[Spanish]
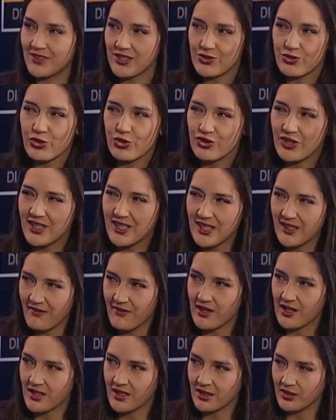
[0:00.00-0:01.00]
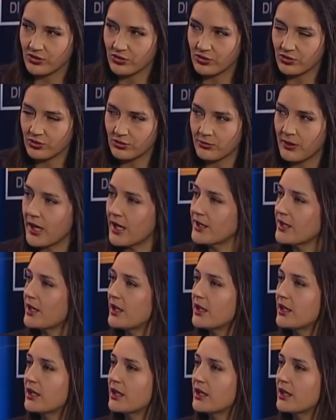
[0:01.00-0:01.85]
¿Es sostenible esto, más allá del